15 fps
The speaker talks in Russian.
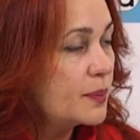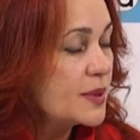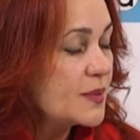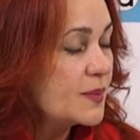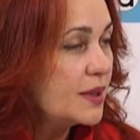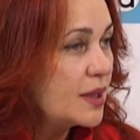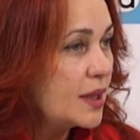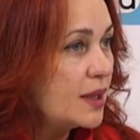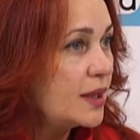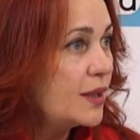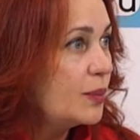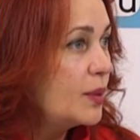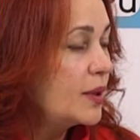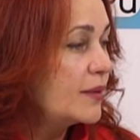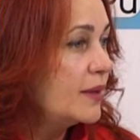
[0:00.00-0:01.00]

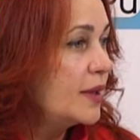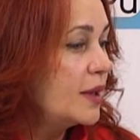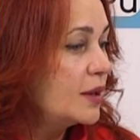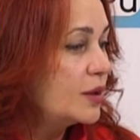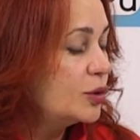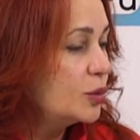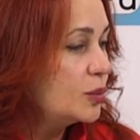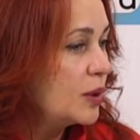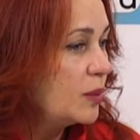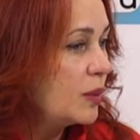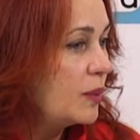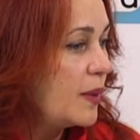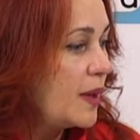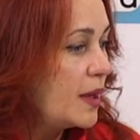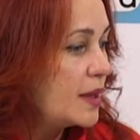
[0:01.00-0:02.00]
посмотрела, первая, кто мне
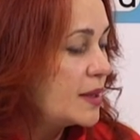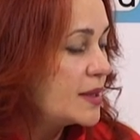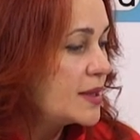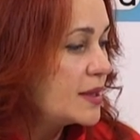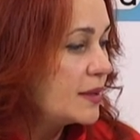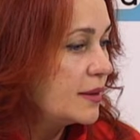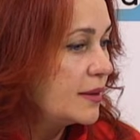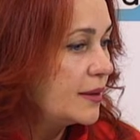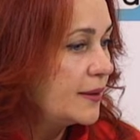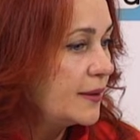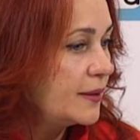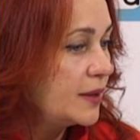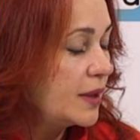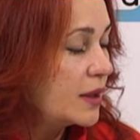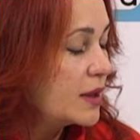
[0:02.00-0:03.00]
попалась
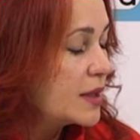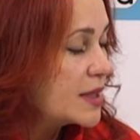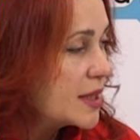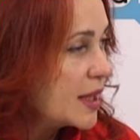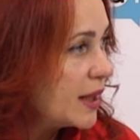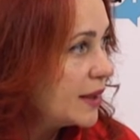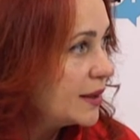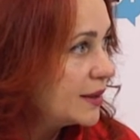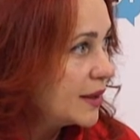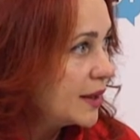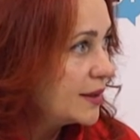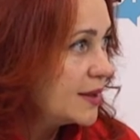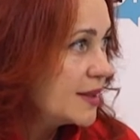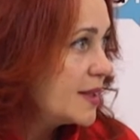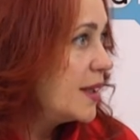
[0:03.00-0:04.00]
э, на глаза,
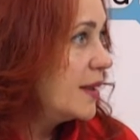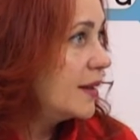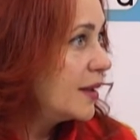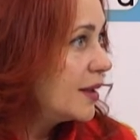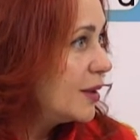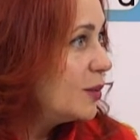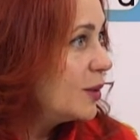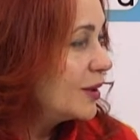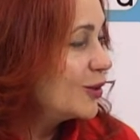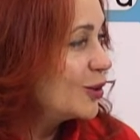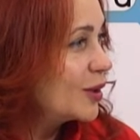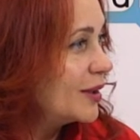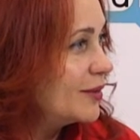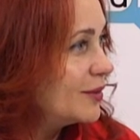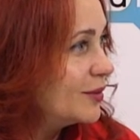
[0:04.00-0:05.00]
это Татьяна Ким,
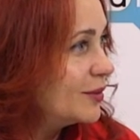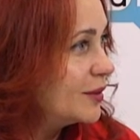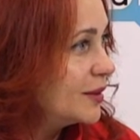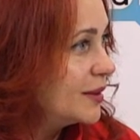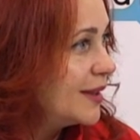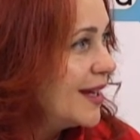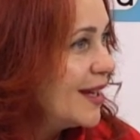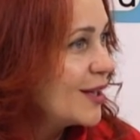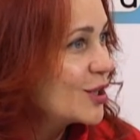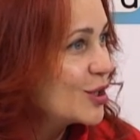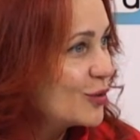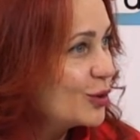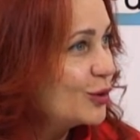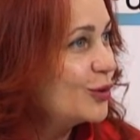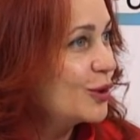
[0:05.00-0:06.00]
которая в,
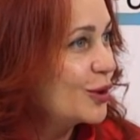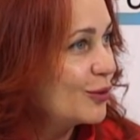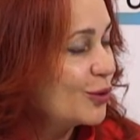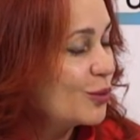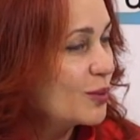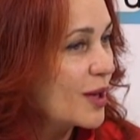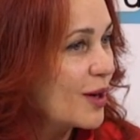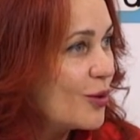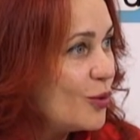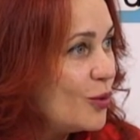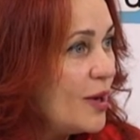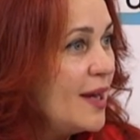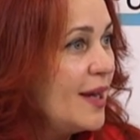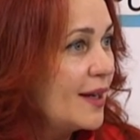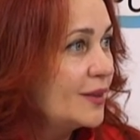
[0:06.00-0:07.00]
живет в Кривом
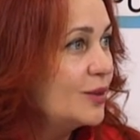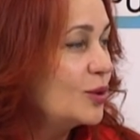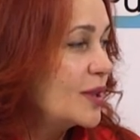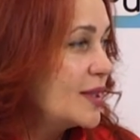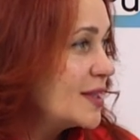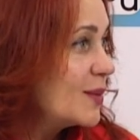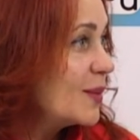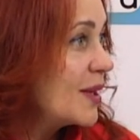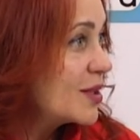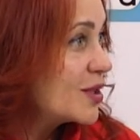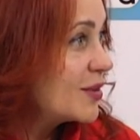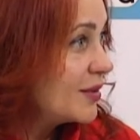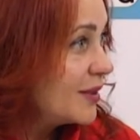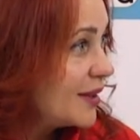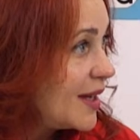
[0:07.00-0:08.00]
Рогу, которая сама
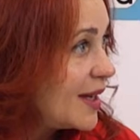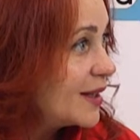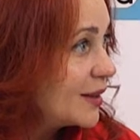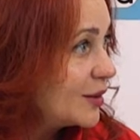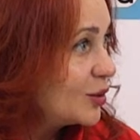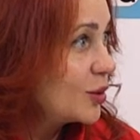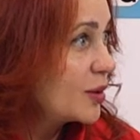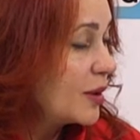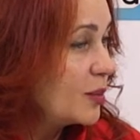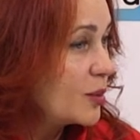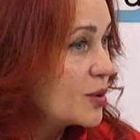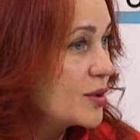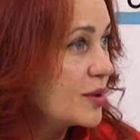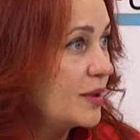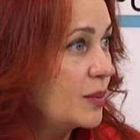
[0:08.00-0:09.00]
швея и которая
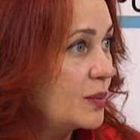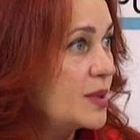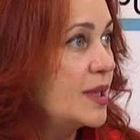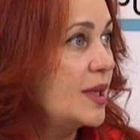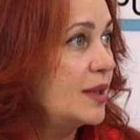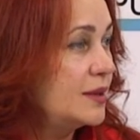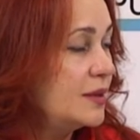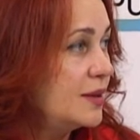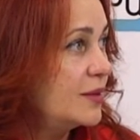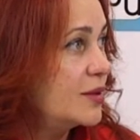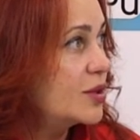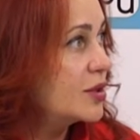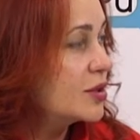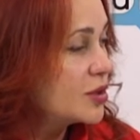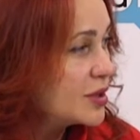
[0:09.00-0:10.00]
просто написала,
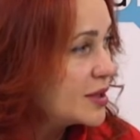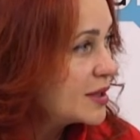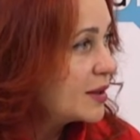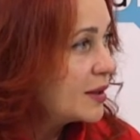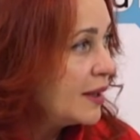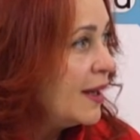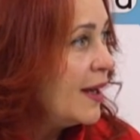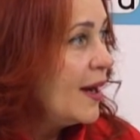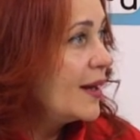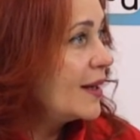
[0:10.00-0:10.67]
девочки, чисто